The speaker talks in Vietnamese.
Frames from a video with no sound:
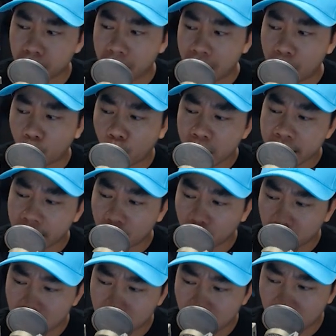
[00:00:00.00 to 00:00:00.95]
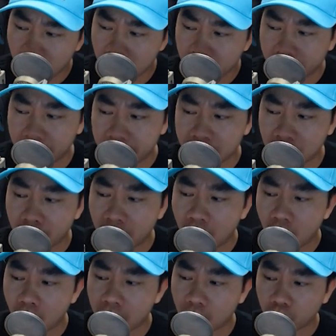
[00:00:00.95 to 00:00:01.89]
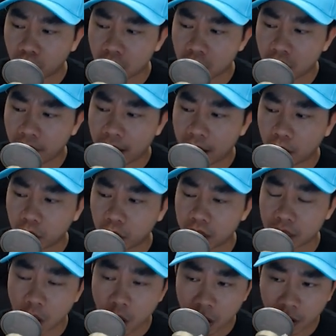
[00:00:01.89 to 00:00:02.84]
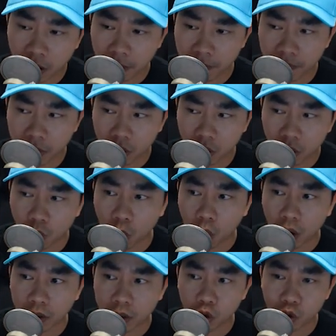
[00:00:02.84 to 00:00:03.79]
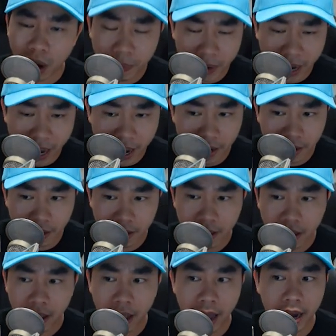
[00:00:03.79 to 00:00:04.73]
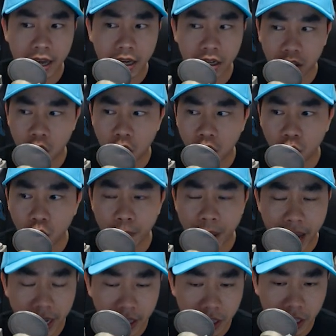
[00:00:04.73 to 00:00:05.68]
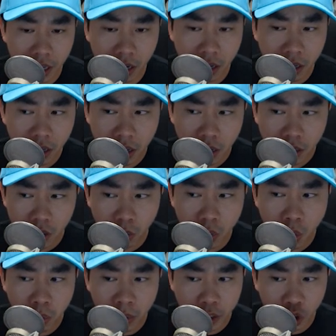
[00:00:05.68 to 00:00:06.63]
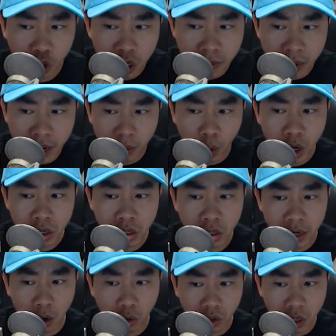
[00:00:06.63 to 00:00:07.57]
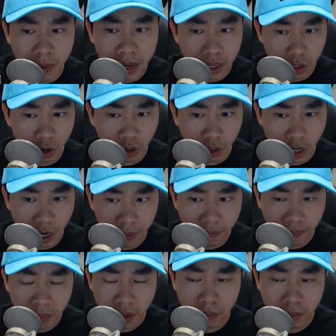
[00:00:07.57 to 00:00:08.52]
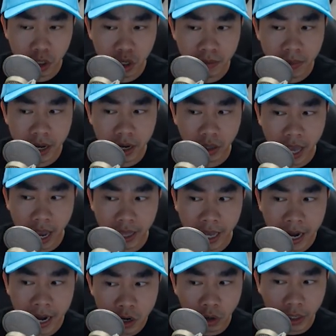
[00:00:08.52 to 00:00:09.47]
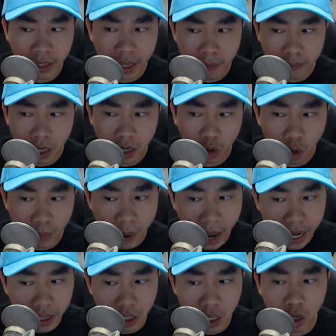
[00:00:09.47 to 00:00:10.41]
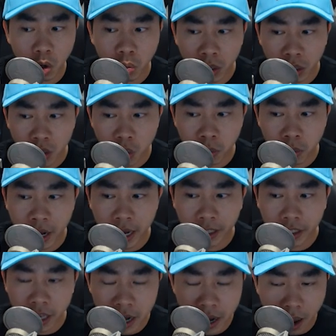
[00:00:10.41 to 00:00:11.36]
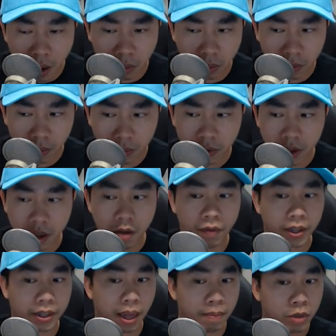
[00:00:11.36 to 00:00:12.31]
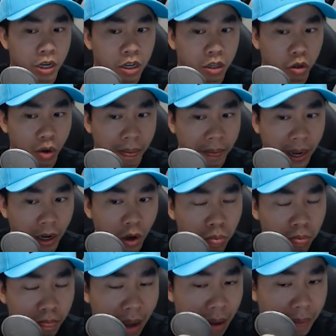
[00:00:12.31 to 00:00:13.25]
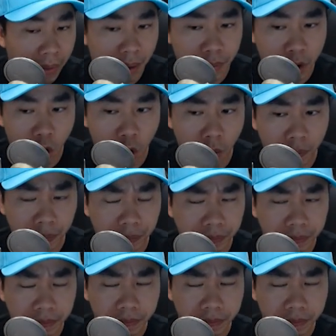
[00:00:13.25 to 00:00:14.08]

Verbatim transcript: bạn là một cái nhà đầu tư thông minh mà tại sao bạn không đầu tư vào stock của DraftKings hay là stock của Palantir trong lúc là Jimmy là một cái người đầu tư bình thường thôi mà Jimmy có thể thấy được cái tầm nhìn của Palantir lúc lúc đó là 9 đồng và thậm chí DraftKings lúc 35 đô